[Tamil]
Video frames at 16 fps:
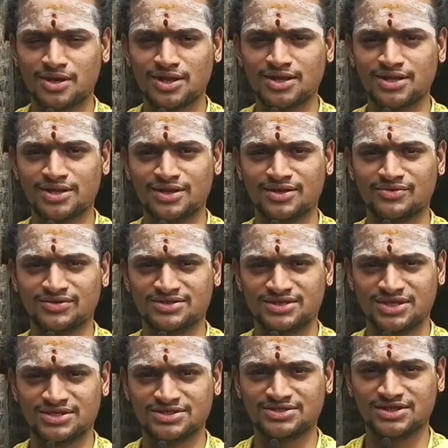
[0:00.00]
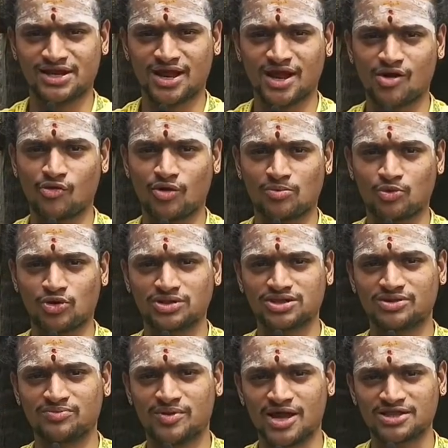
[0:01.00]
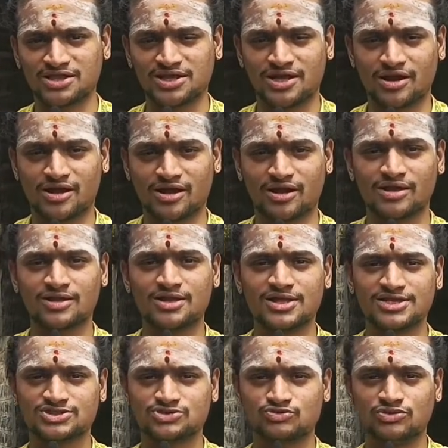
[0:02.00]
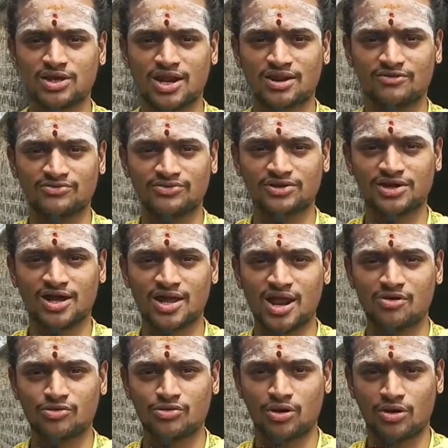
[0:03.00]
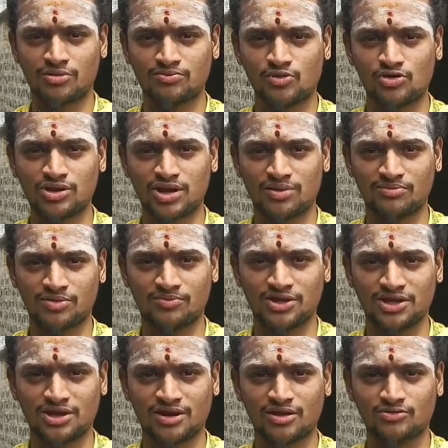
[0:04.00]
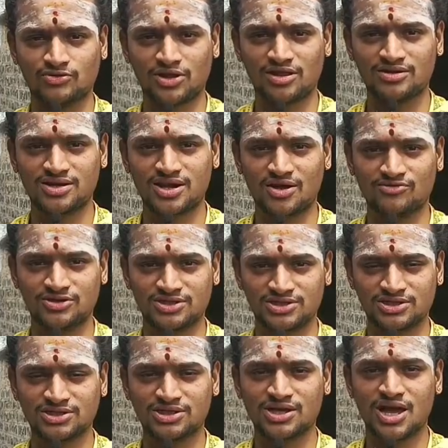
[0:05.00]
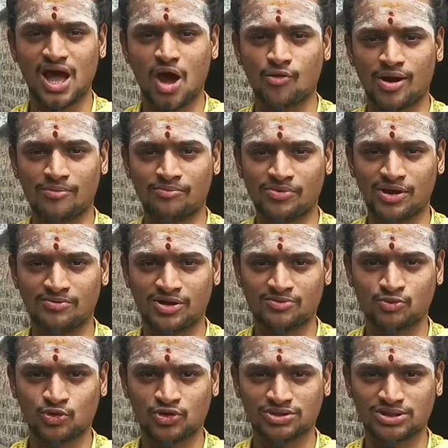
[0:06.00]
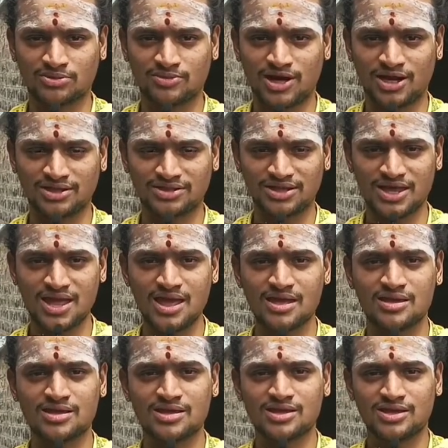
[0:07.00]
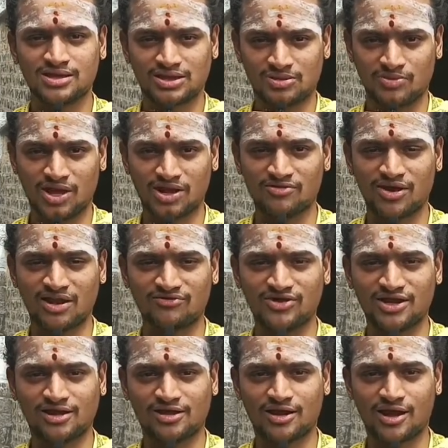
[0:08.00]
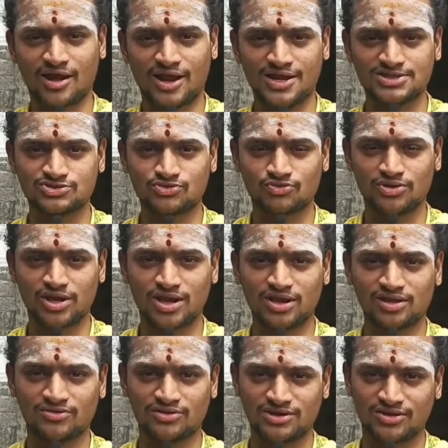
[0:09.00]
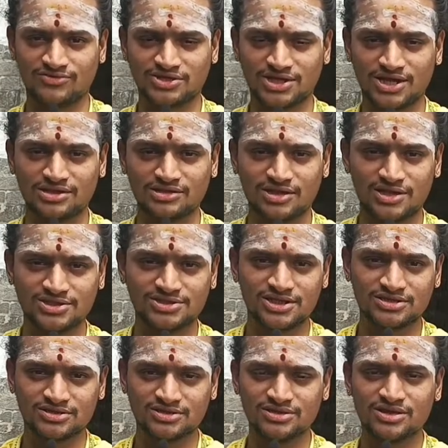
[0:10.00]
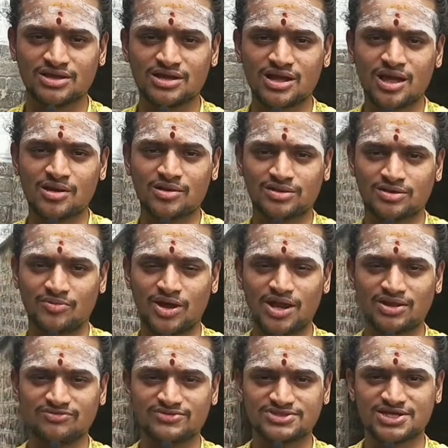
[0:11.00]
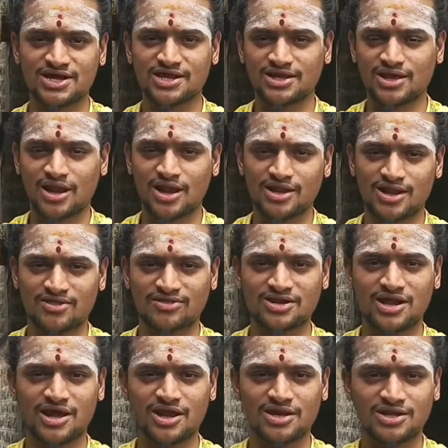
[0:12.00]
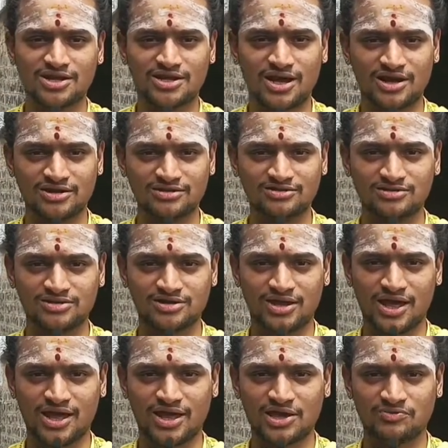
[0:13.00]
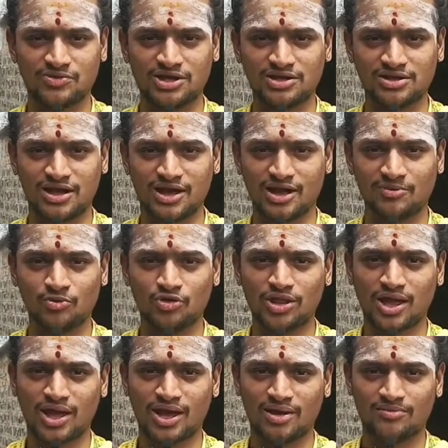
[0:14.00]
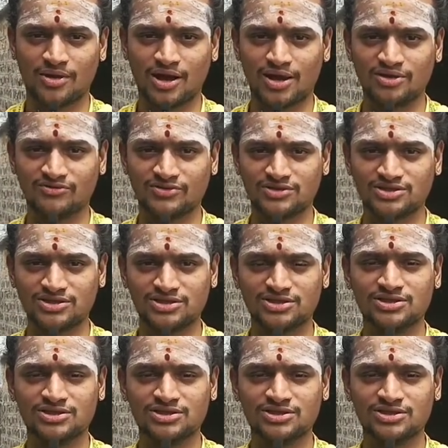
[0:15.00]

மாதிரி தெரிஞ்சுக்கிறாங்க அவங்க முகத்தை மாற்றிக்கிறாங்க சுந்தரர் வந்திருக்காரு அவர் வரும்போது நம்ம இப்படி இருக்கக்கூடாதுன்னு அவர் அவங்க அப்பா அம்மா முகத்தை மாற்றி இந்த மாதிரி வரவேற்கிறாங்க ஆனால் சுந்தரருக்கு அந்த விஷயம் தெரிஞ்சிருது இந்த மாதிரி விசாரிக்கிறார் எதனால் அழுதுன்னு இருக்கேங்க அப்படின்னு கேட்கும்போது எங்கள் மகன் வந்து